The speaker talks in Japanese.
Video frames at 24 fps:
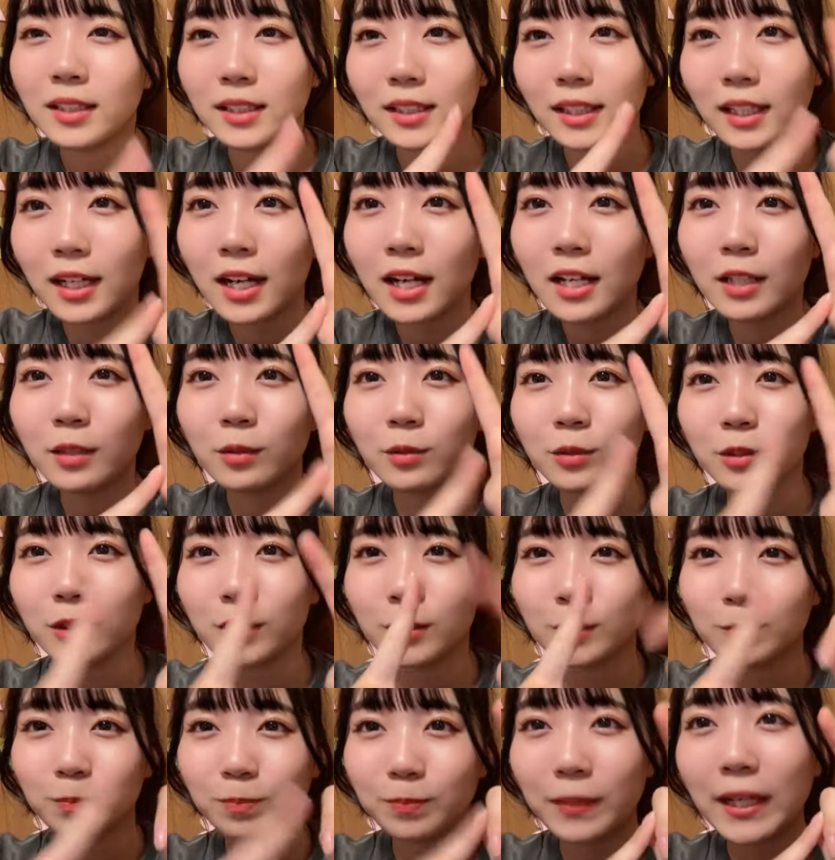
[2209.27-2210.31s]
苦いの
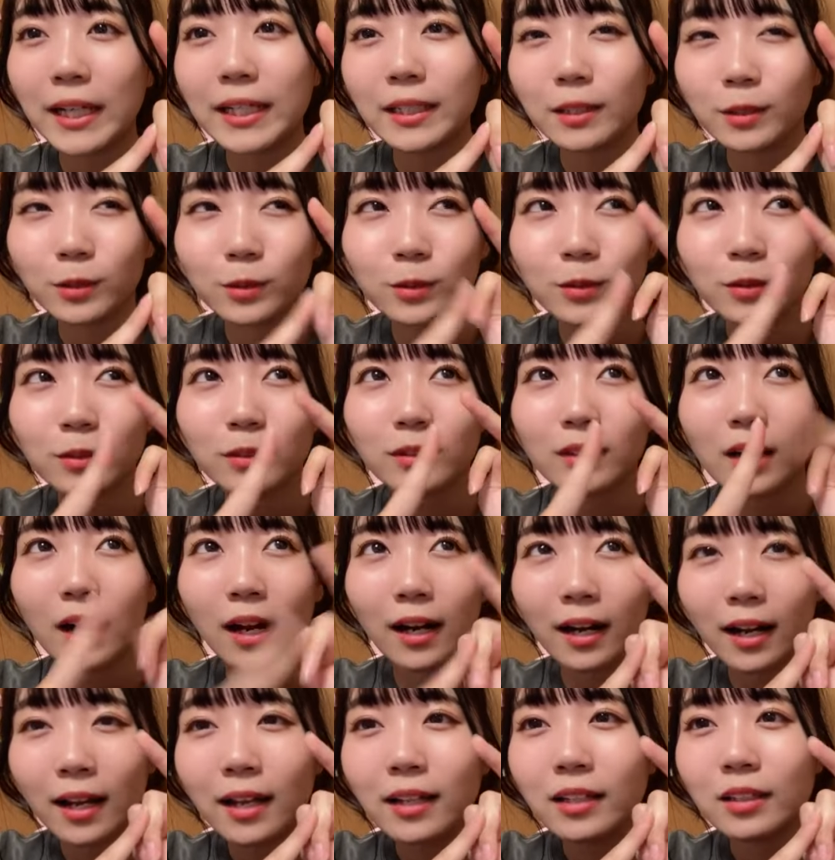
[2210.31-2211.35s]
酸っぱいの
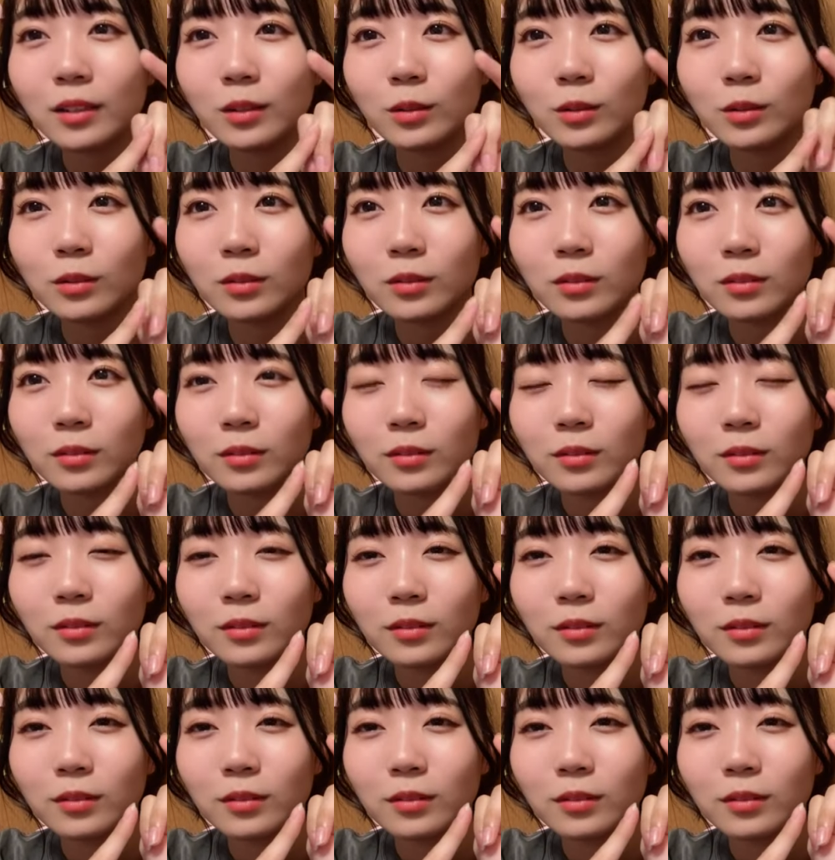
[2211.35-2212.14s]
辛いの